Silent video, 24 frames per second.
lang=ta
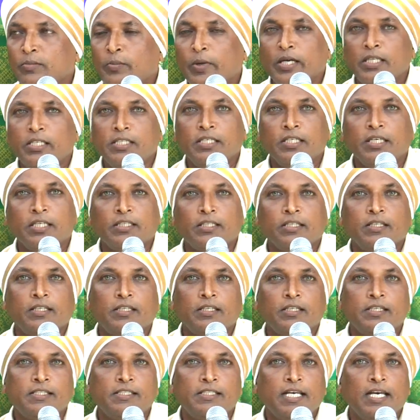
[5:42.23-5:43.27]
படித்து
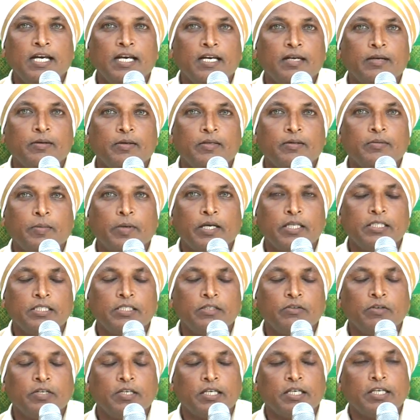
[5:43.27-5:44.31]
கற்றுக்கிறது ஈஸியாக
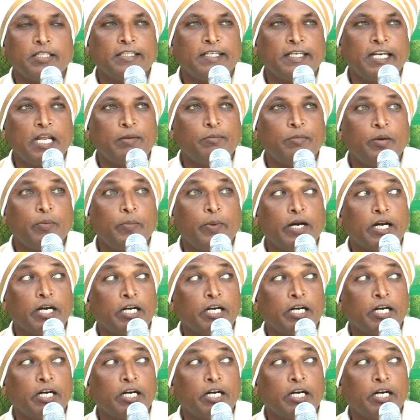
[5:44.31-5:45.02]
படிச்சுக்கிட்ட கற்றுக்கலாமா